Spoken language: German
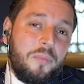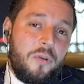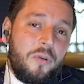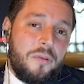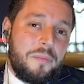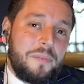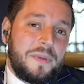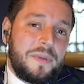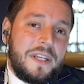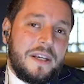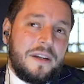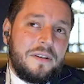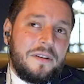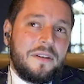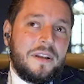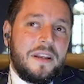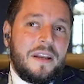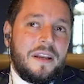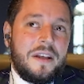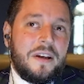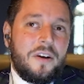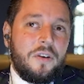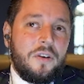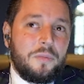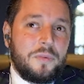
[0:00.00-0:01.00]
am
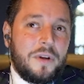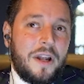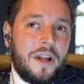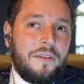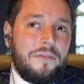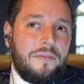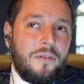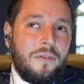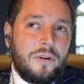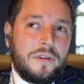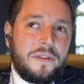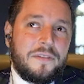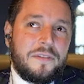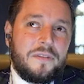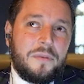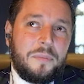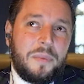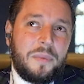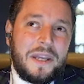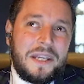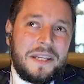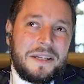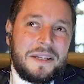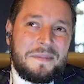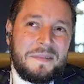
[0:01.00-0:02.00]
Probieren, um nach vorne
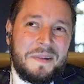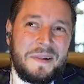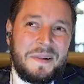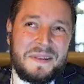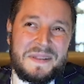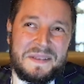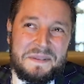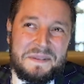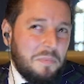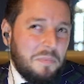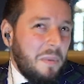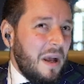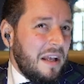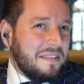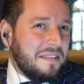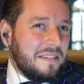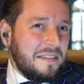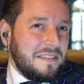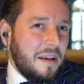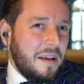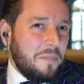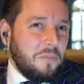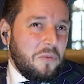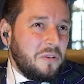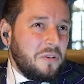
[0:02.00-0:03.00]
zu bringen. Ich
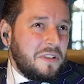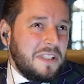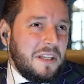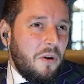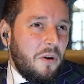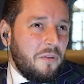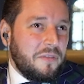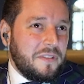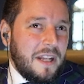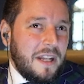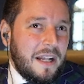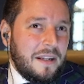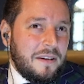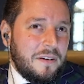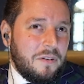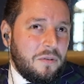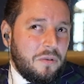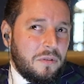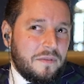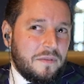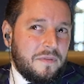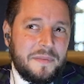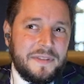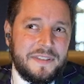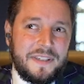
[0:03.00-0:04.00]
mach's, ich habe noch nie aufs Geld,
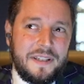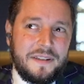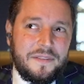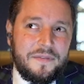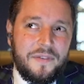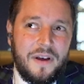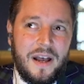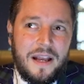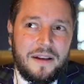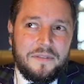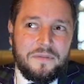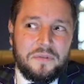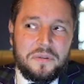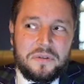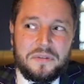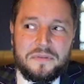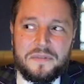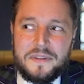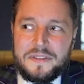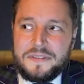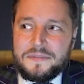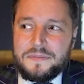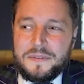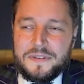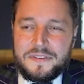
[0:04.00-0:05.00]
wenn man mich jetzt fragen
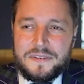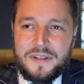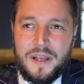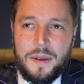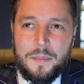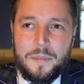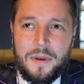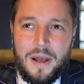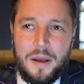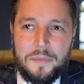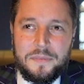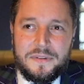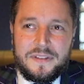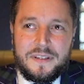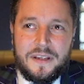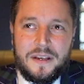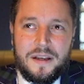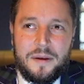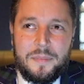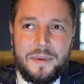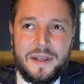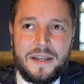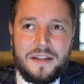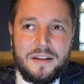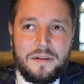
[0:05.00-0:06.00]
würde, was, was habe hab ich
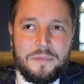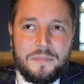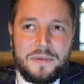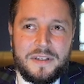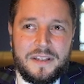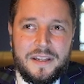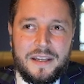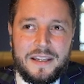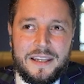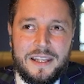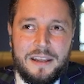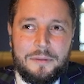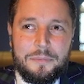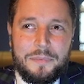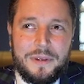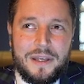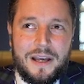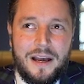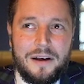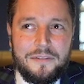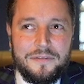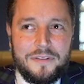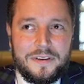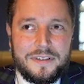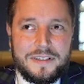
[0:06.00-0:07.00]
am Ende mit der
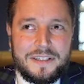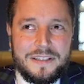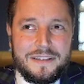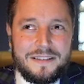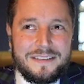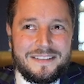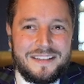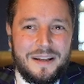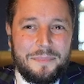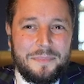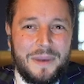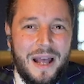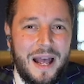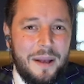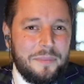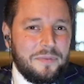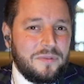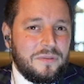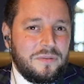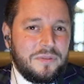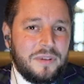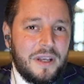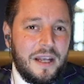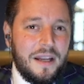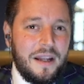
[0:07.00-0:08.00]
GmbH verdient, ich habe
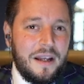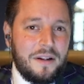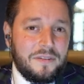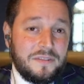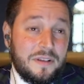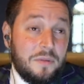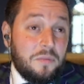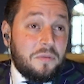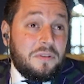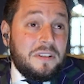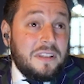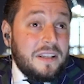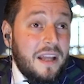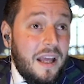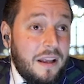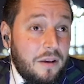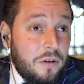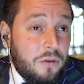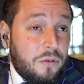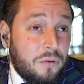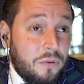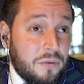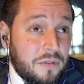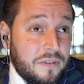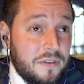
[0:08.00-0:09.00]
absolut keine Ahnung, ich habe noch nie
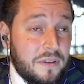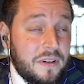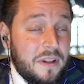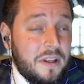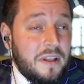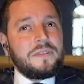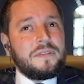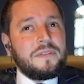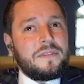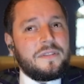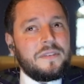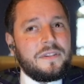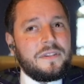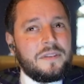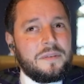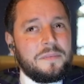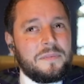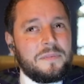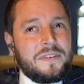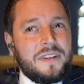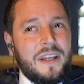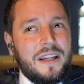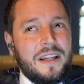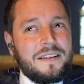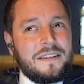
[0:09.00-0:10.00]
nachgeguckt. Und
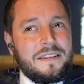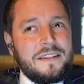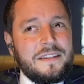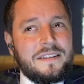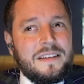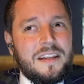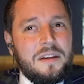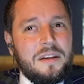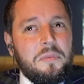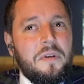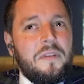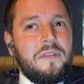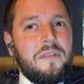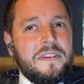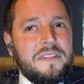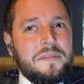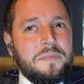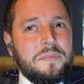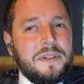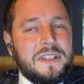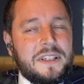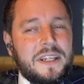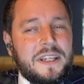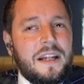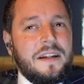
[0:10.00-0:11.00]
ähm, es hat nicht immer
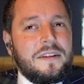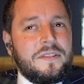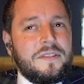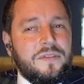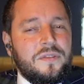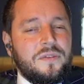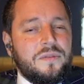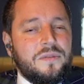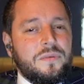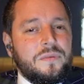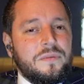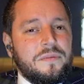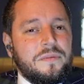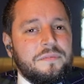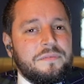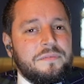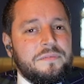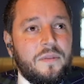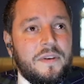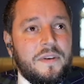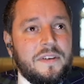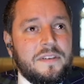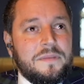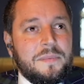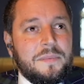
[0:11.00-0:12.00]
was mit Geld zu tun, es
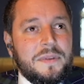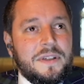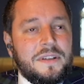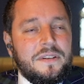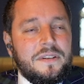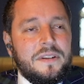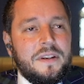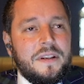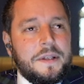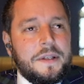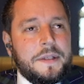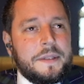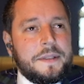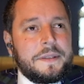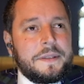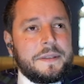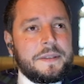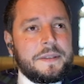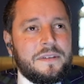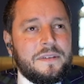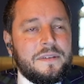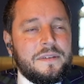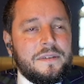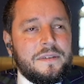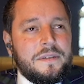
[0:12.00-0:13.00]
hat auch was mit,
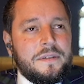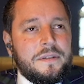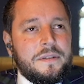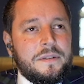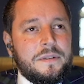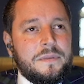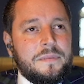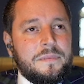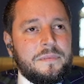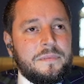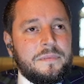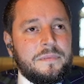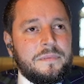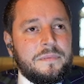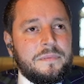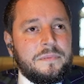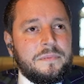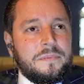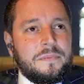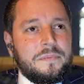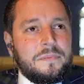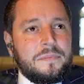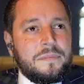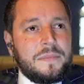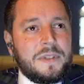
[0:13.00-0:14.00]
mit
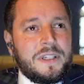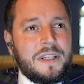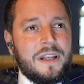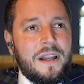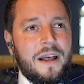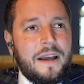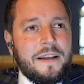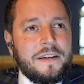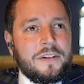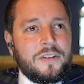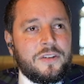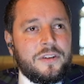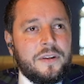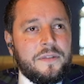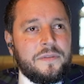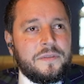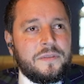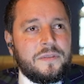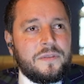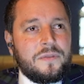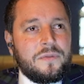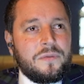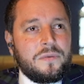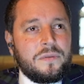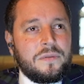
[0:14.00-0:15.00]
ähm, mit
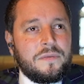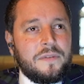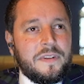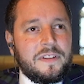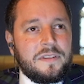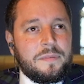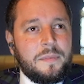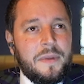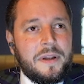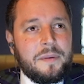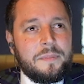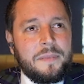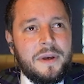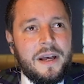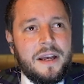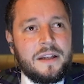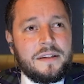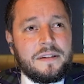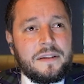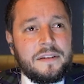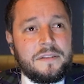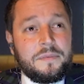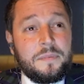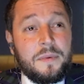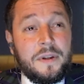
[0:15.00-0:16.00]
Leidenschaft zu tun, was man
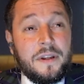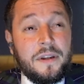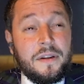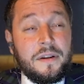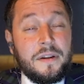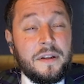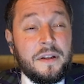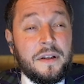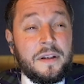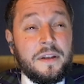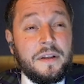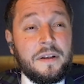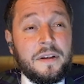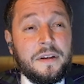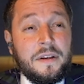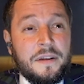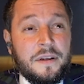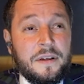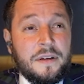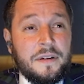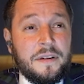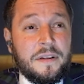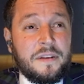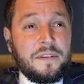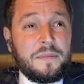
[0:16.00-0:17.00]
macht, dass man,
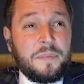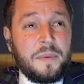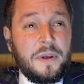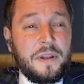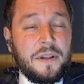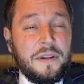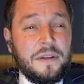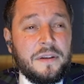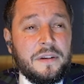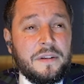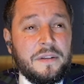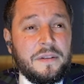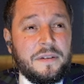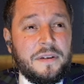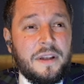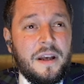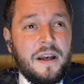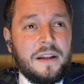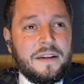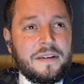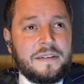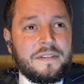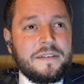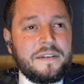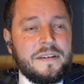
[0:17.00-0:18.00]
äh, dass man
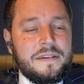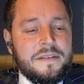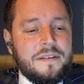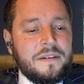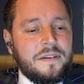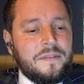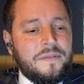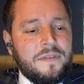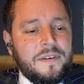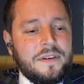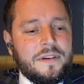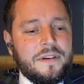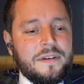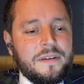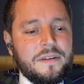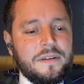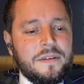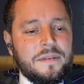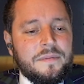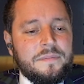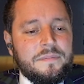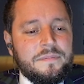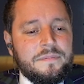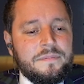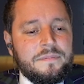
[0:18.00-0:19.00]
da das Richtige
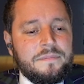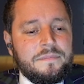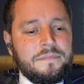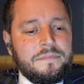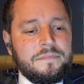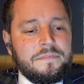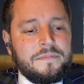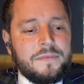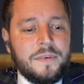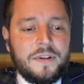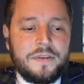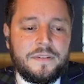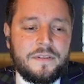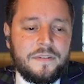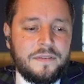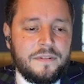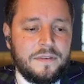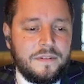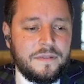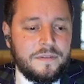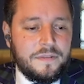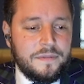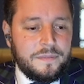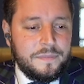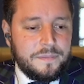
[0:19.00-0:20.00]
findet. Ne?
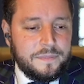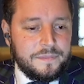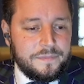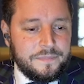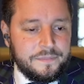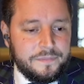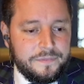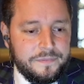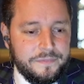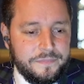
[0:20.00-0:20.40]
tatsächlich.